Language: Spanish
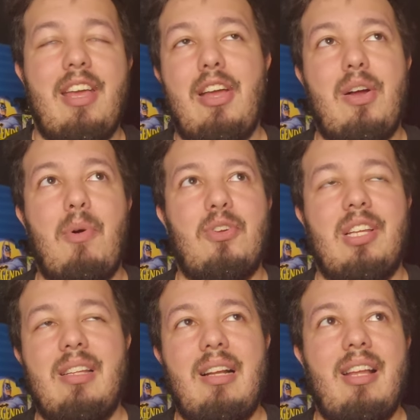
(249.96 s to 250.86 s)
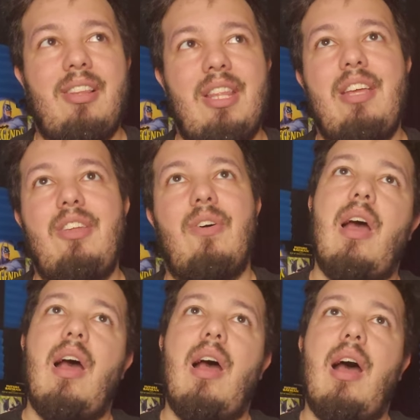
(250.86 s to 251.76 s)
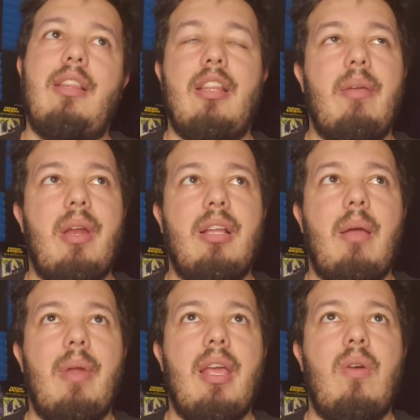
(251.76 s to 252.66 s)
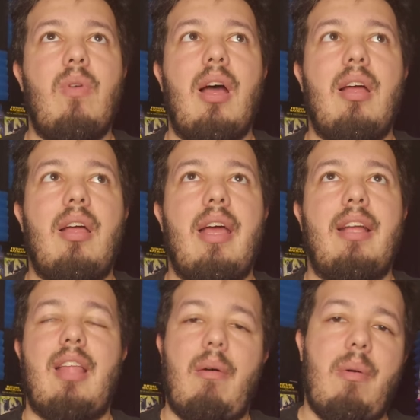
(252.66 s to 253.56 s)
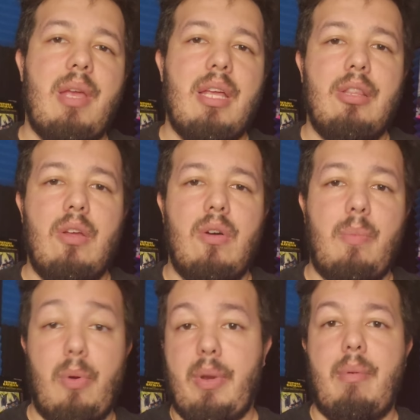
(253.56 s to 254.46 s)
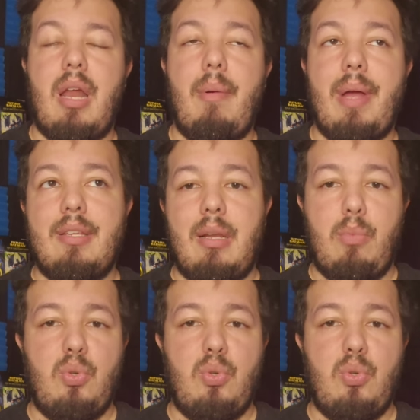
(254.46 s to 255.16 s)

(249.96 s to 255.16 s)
Y como cosas del destino, antes de ver esta película, estaba viendo por primera vez el